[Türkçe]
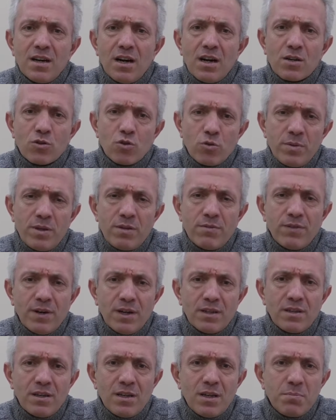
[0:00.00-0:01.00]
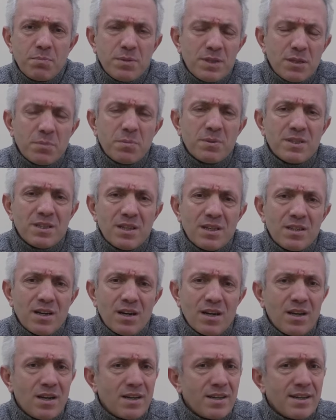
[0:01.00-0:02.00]
argo bir ifadeyle pisi pisine
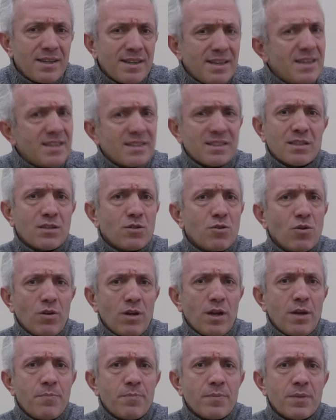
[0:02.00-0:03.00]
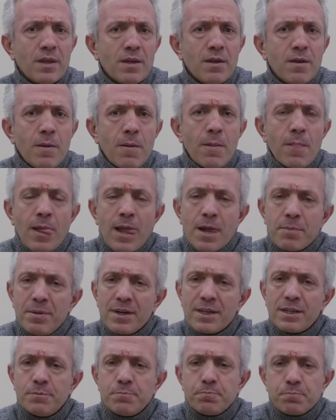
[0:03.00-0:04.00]
derler ya ne yazık ki öyle.
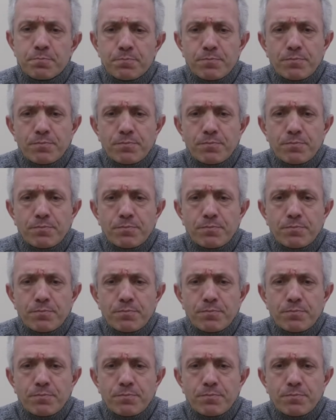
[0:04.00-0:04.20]
Bakın